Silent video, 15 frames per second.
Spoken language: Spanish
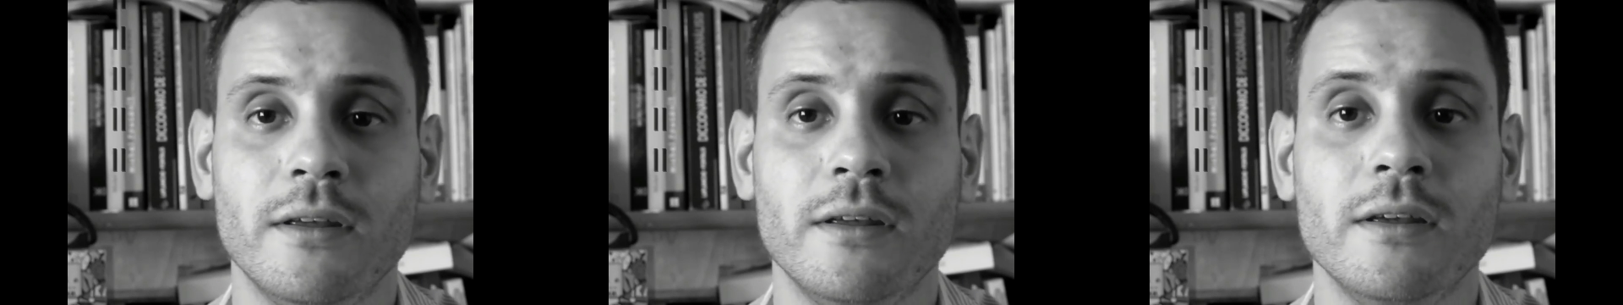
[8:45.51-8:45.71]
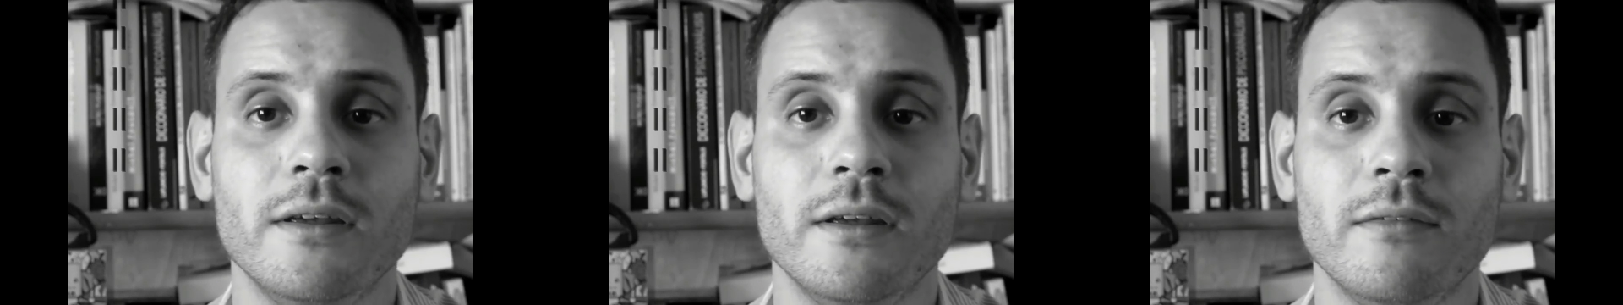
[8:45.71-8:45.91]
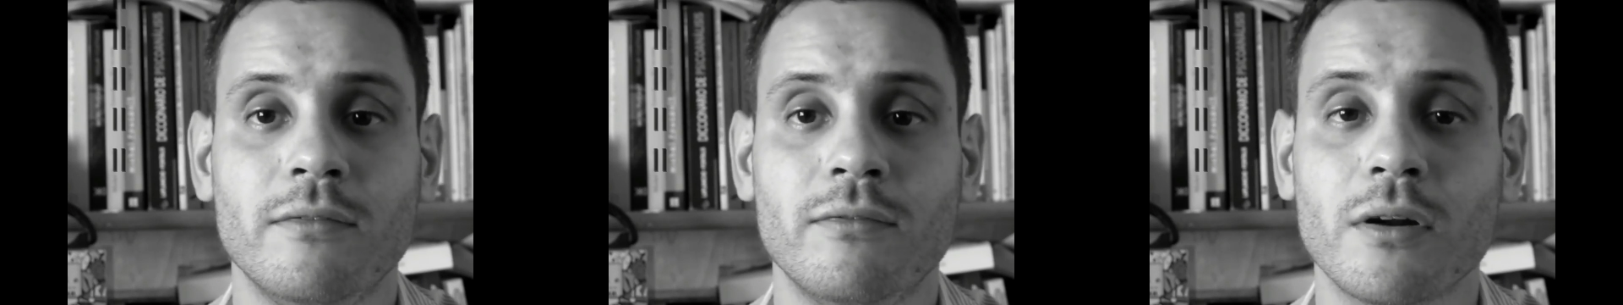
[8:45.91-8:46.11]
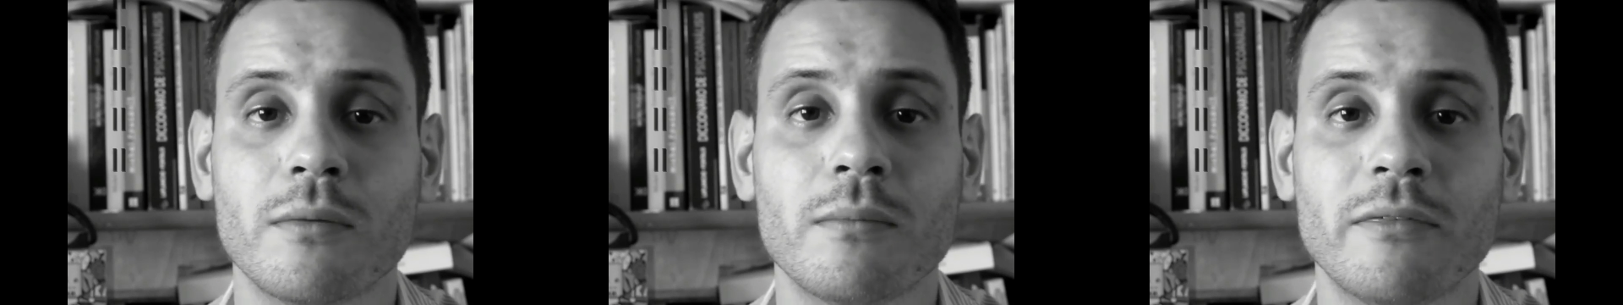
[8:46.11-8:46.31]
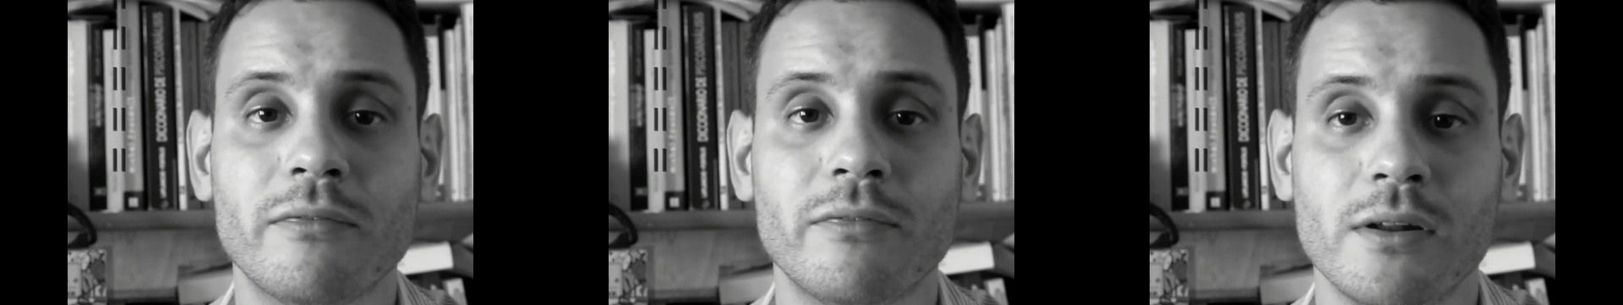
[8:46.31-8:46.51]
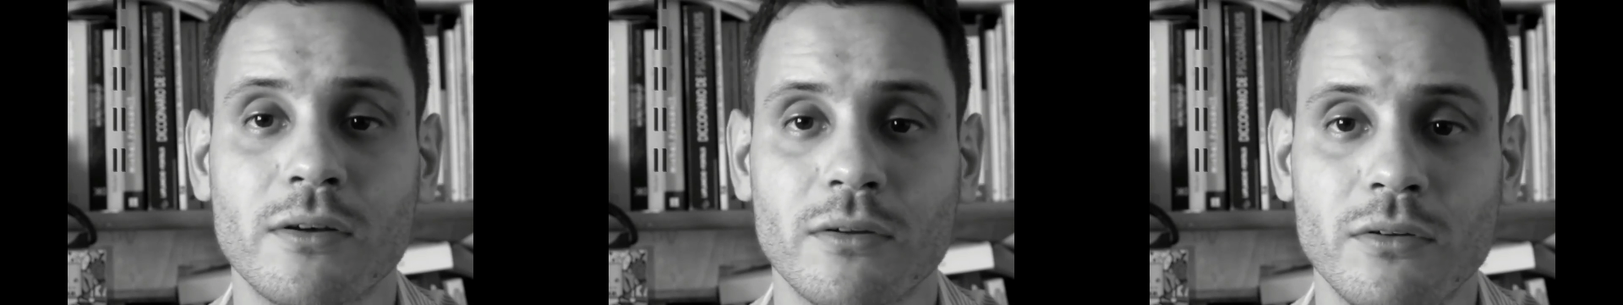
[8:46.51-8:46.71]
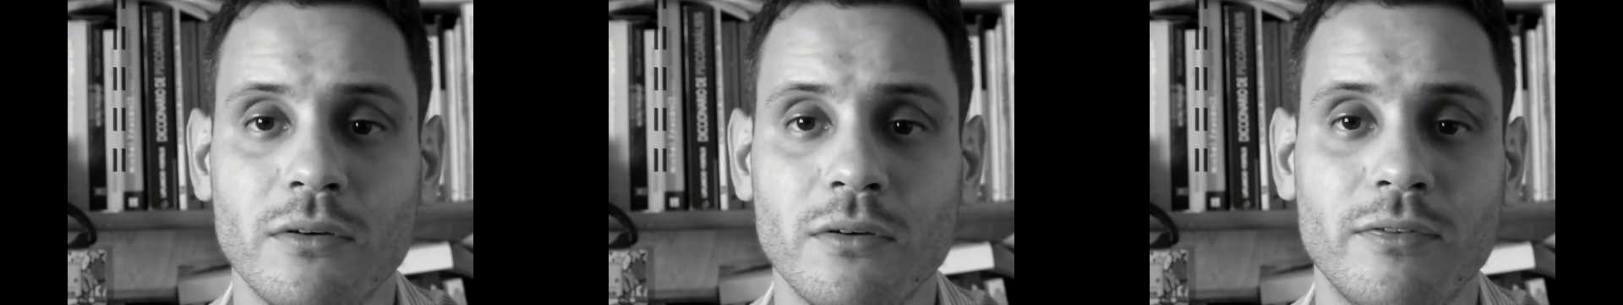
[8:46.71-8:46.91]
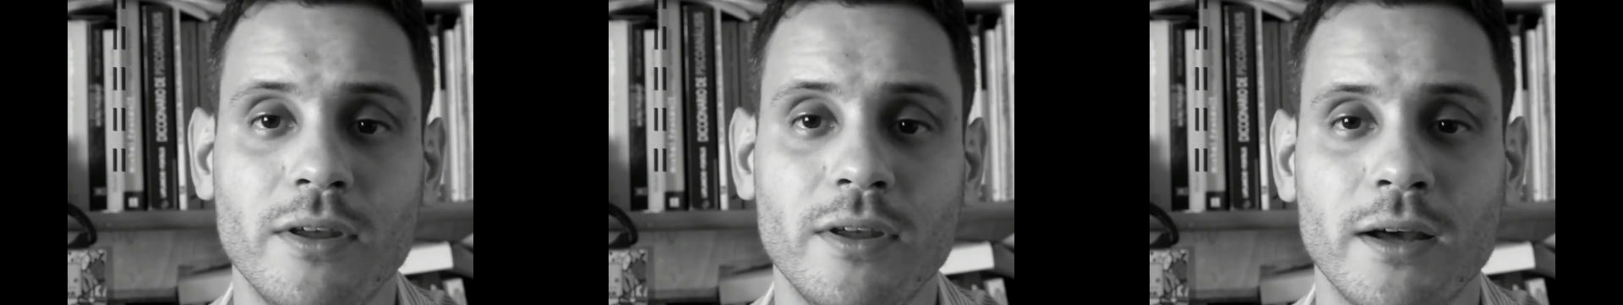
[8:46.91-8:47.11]
y formas
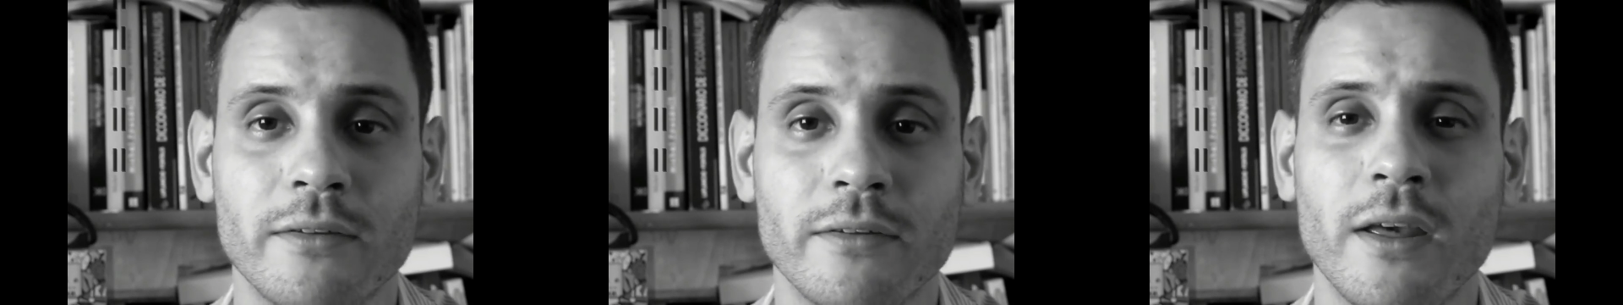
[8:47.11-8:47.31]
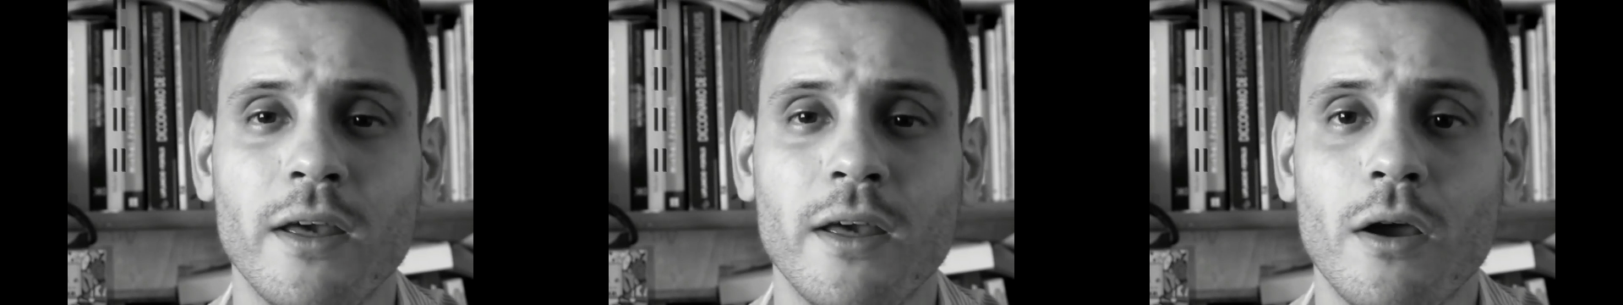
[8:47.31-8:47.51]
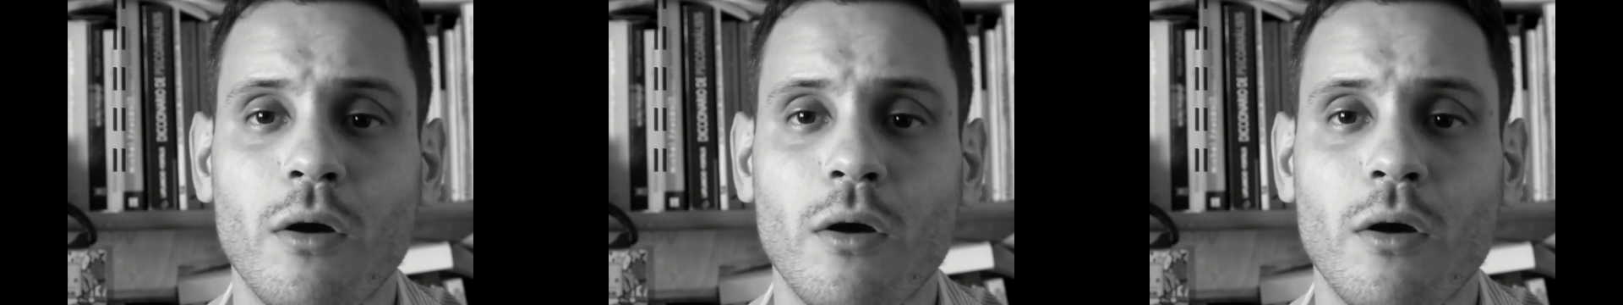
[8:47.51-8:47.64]
filosóficas